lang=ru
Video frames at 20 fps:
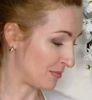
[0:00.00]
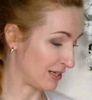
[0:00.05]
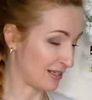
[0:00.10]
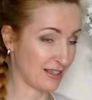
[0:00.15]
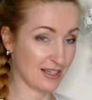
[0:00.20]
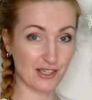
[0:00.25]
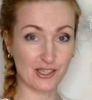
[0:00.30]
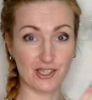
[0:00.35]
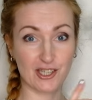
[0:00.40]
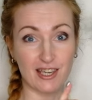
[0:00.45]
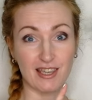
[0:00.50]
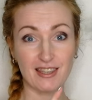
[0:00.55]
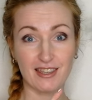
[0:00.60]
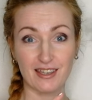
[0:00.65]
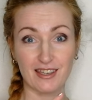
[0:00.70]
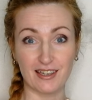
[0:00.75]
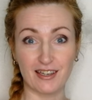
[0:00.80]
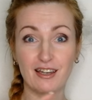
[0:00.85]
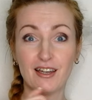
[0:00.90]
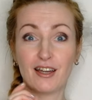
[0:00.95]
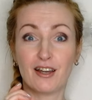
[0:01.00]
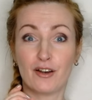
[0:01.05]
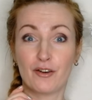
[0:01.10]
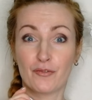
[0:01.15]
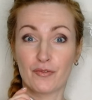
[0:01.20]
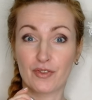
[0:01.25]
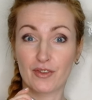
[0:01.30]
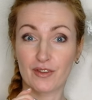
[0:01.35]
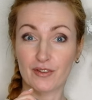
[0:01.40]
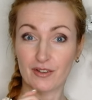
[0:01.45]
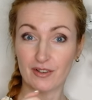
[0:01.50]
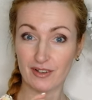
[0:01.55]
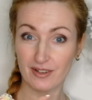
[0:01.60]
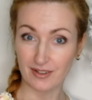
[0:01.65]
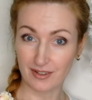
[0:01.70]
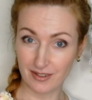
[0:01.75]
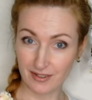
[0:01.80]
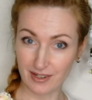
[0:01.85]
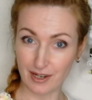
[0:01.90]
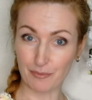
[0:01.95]
приложение
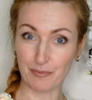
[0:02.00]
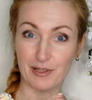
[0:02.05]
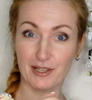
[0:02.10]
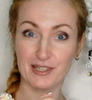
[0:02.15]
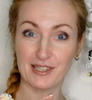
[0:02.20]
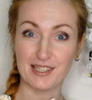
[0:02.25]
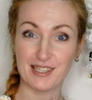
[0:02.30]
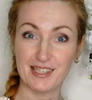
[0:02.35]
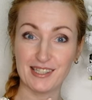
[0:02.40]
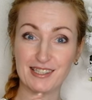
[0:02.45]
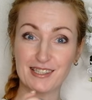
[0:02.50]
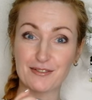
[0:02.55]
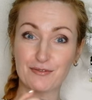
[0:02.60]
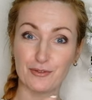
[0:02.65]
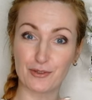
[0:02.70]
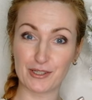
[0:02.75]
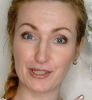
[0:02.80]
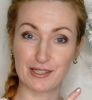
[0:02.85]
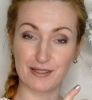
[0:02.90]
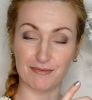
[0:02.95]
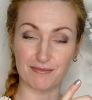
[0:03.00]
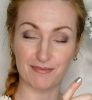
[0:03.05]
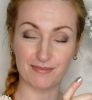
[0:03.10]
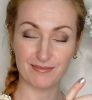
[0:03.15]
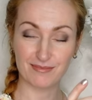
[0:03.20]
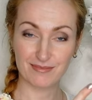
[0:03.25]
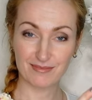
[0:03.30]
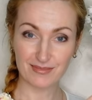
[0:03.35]
оплатить вводим